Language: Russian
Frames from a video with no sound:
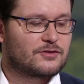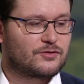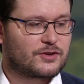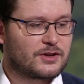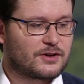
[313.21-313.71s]

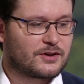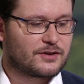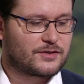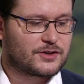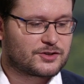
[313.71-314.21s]

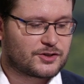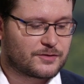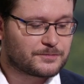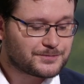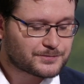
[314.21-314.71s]
другие
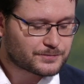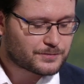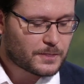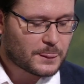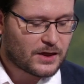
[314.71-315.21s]
вещи
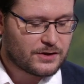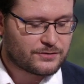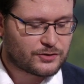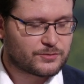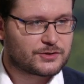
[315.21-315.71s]

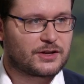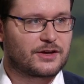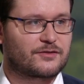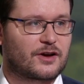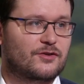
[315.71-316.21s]
и в том
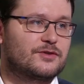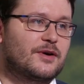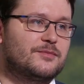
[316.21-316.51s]
числе и в какой-то